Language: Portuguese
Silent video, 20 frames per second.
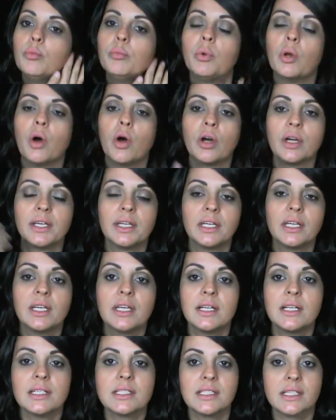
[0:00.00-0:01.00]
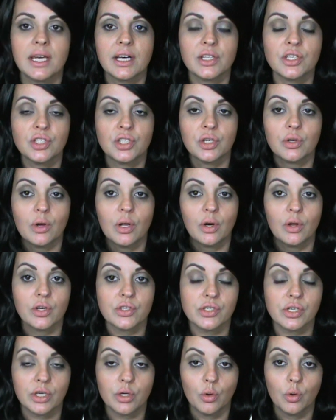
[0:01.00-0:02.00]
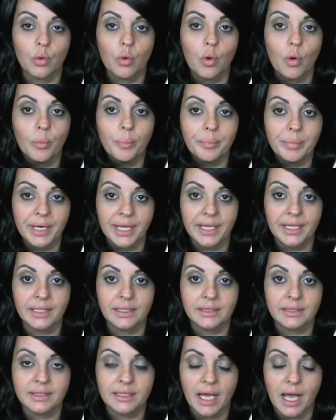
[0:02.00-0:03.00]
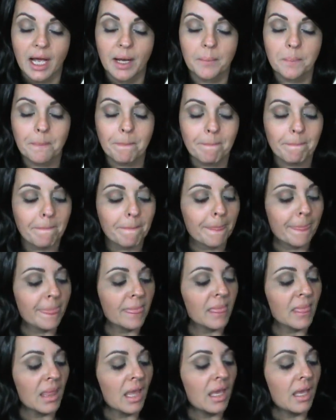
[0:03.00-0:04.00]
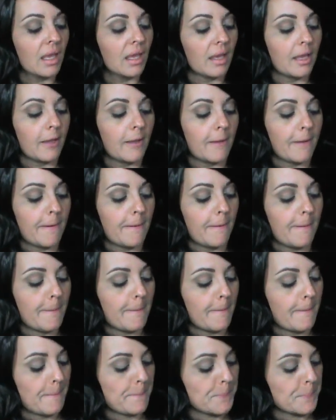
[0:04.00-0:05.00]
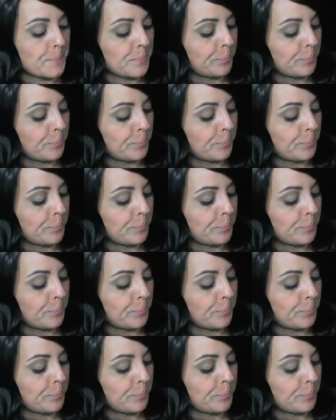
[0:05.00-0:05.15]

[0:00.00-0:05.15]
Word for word: no blog certinho a loja que eu comprei, tá? É...